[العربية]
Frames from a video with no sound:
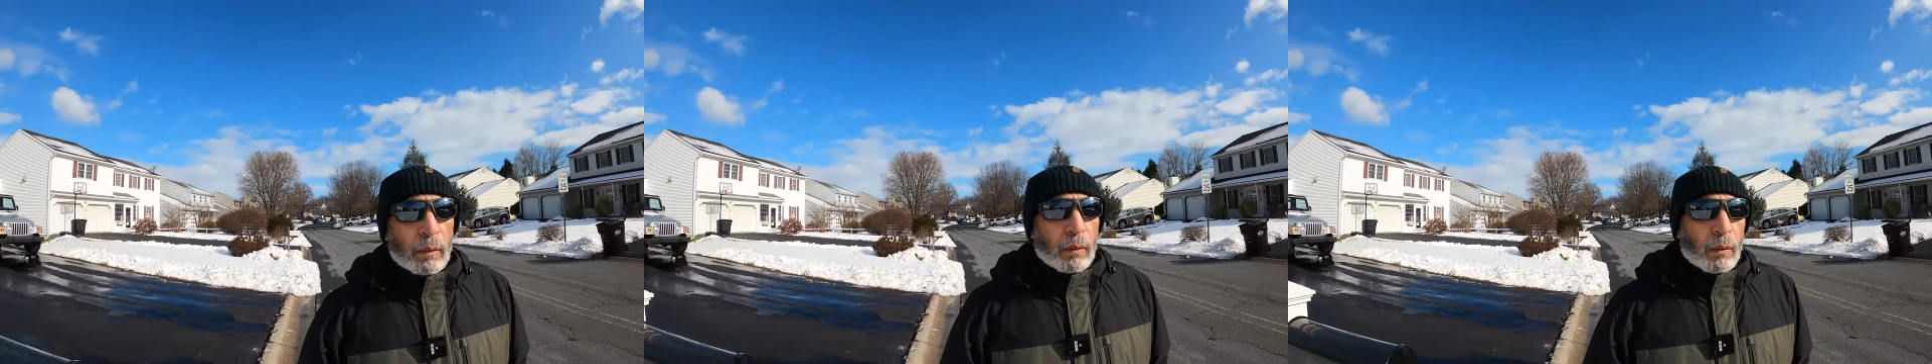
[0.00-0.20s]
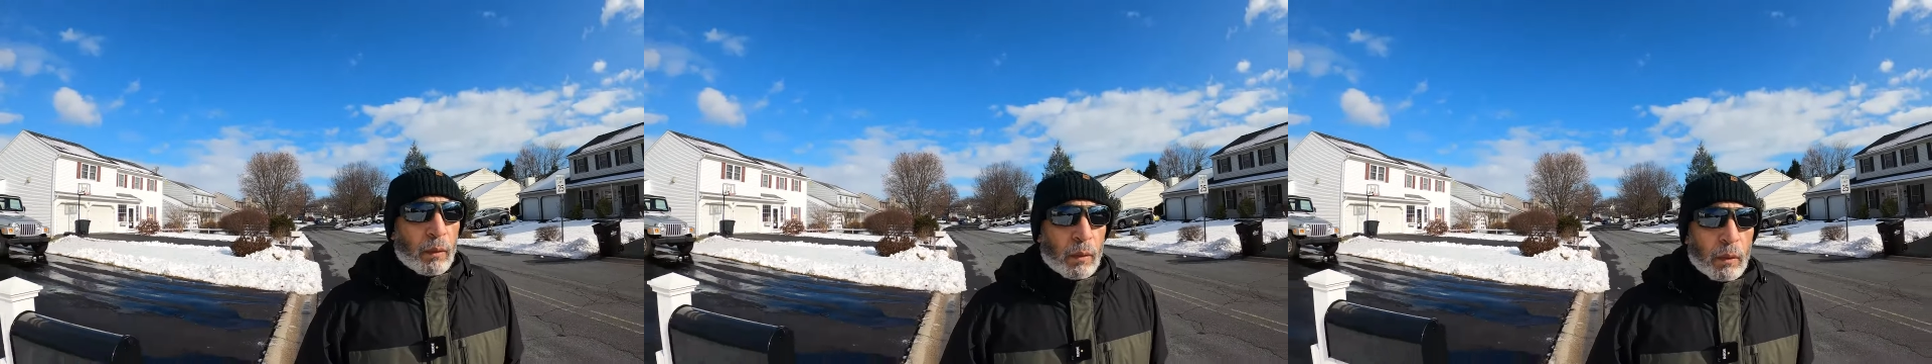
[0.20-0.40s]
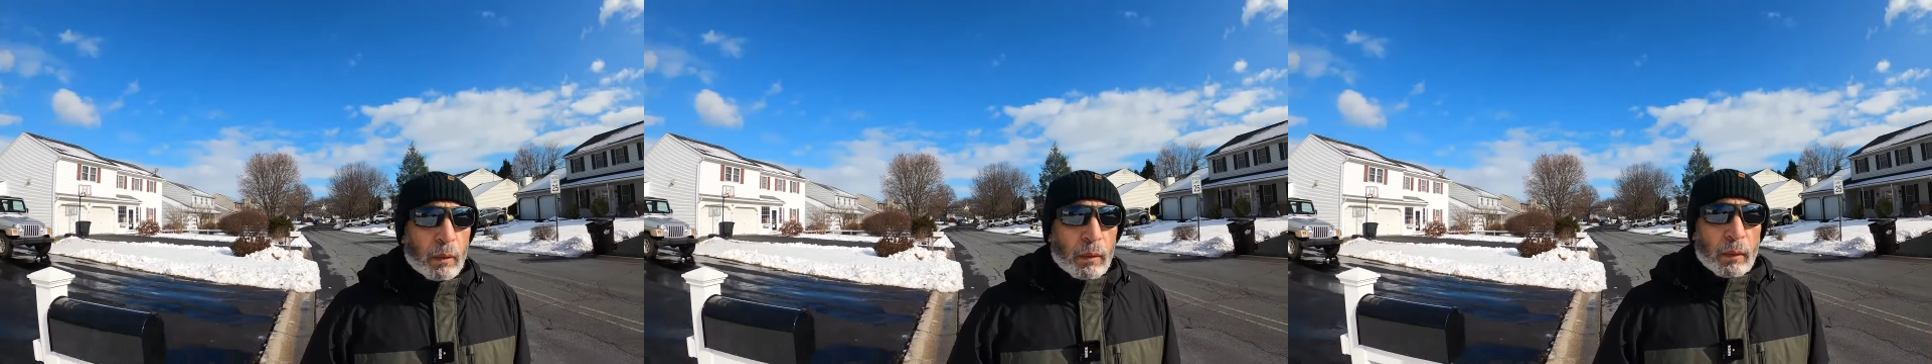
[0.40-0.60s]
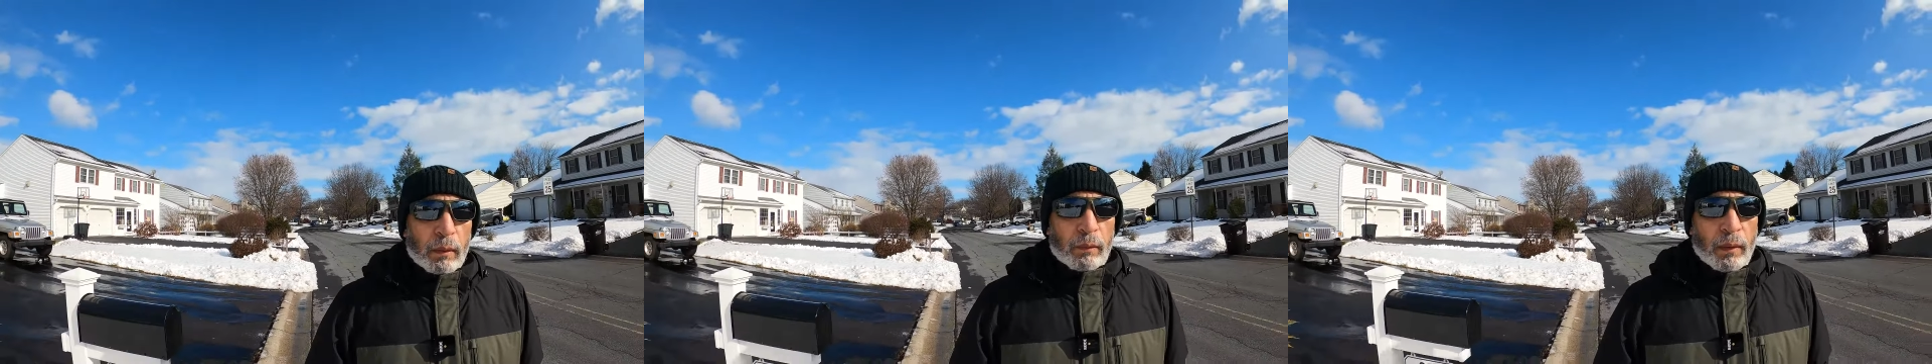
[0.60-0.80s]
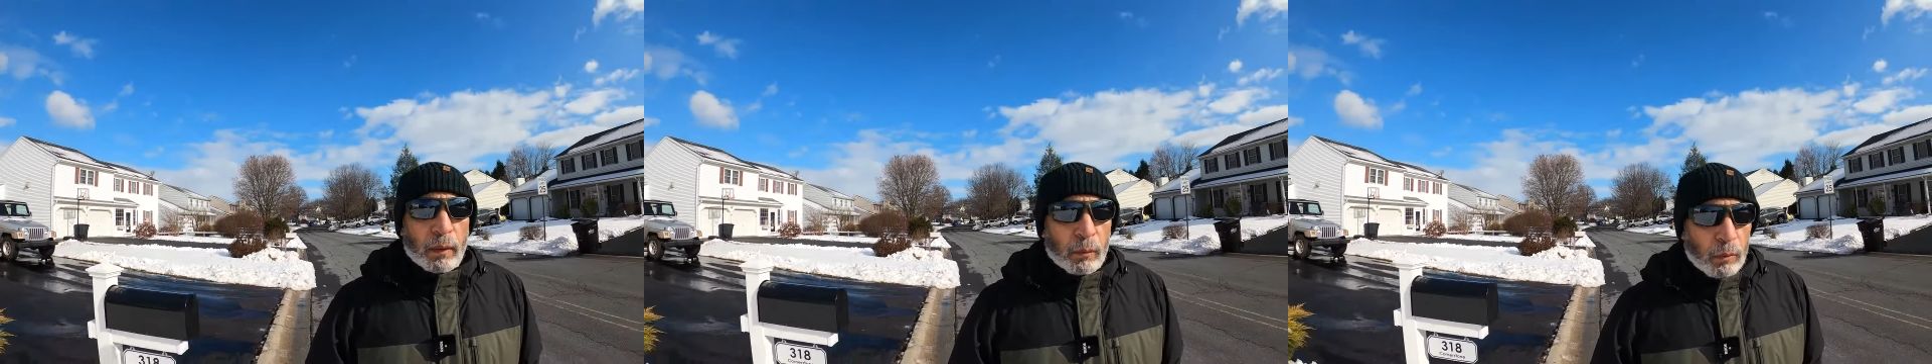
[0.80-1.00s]
هو
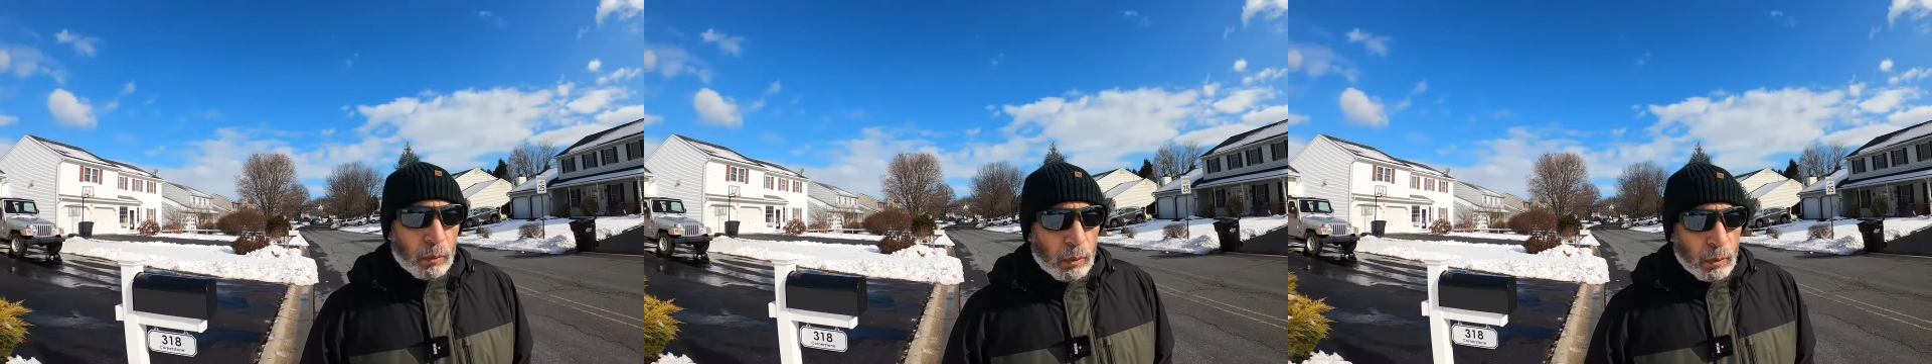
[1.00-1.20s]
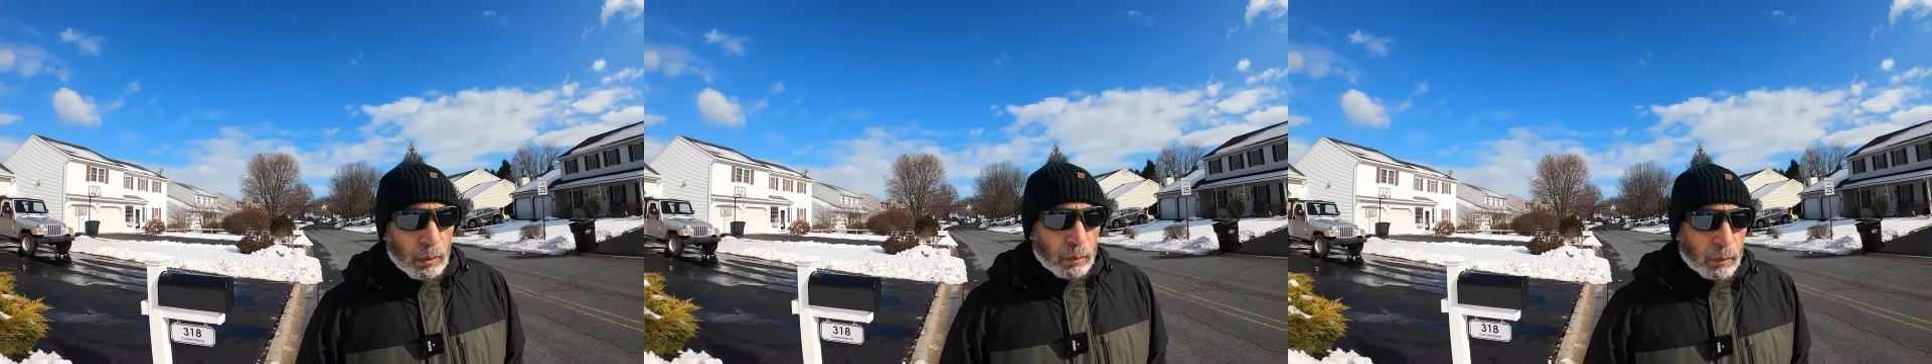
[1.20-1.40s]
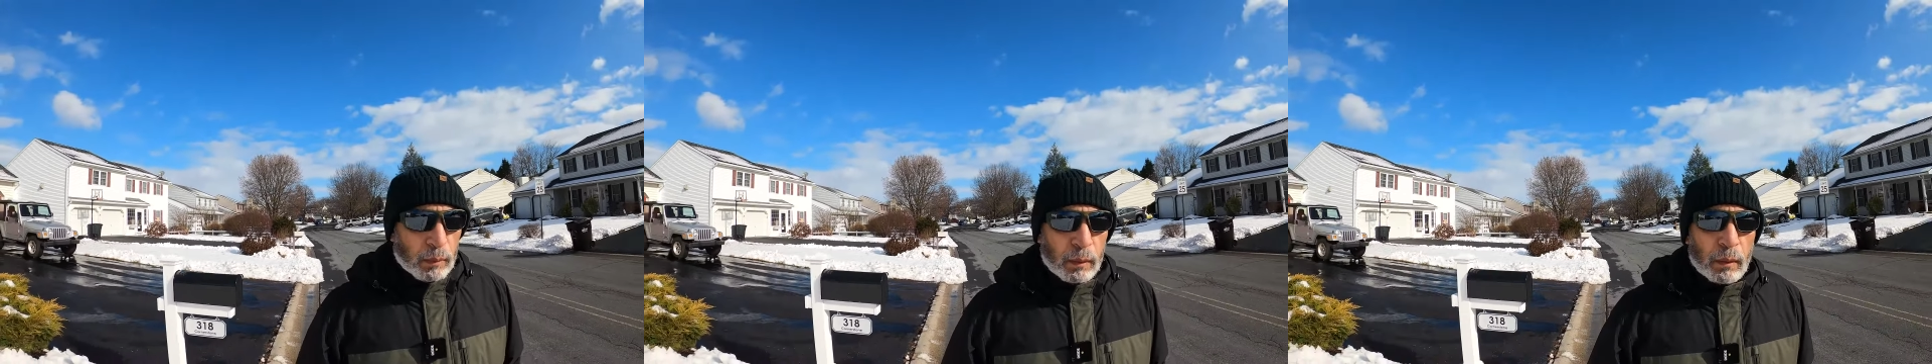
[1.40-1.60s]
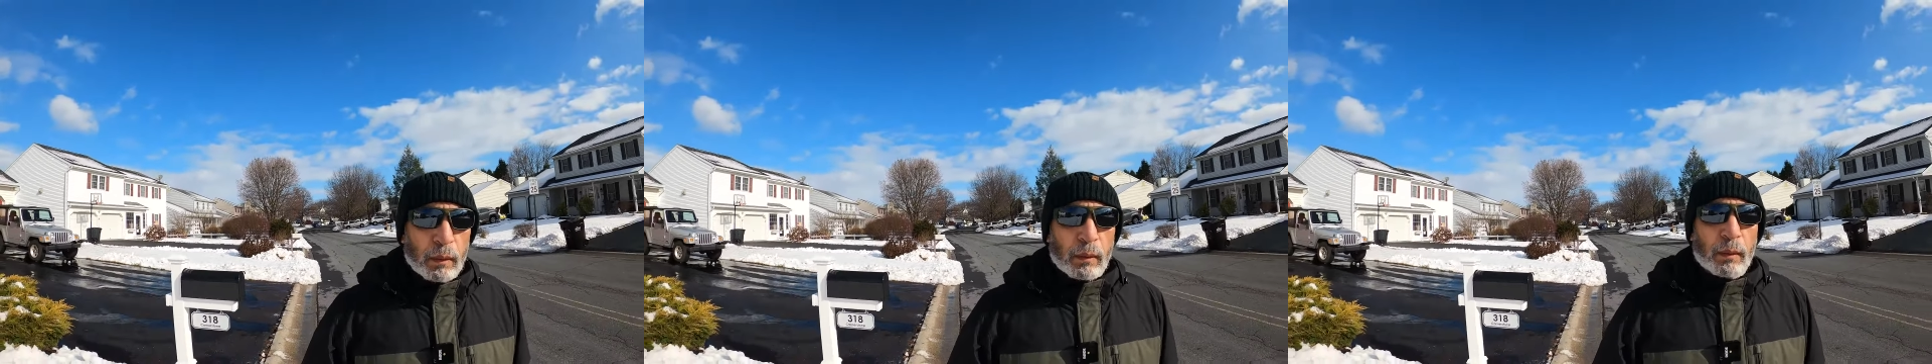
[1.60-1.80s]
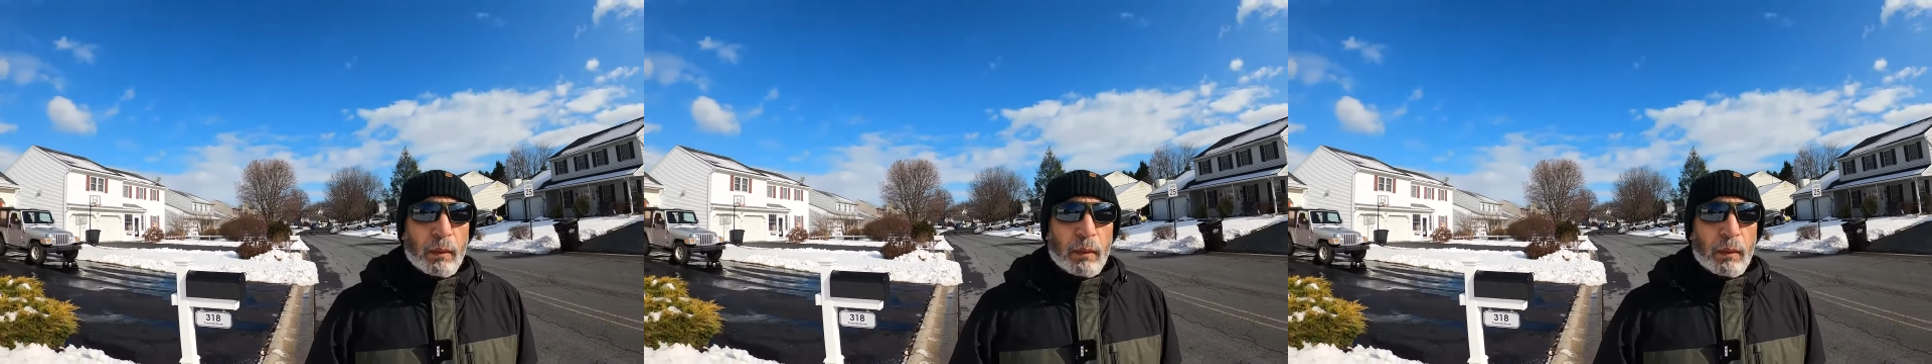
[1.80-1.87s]
يعني فاته وخلاص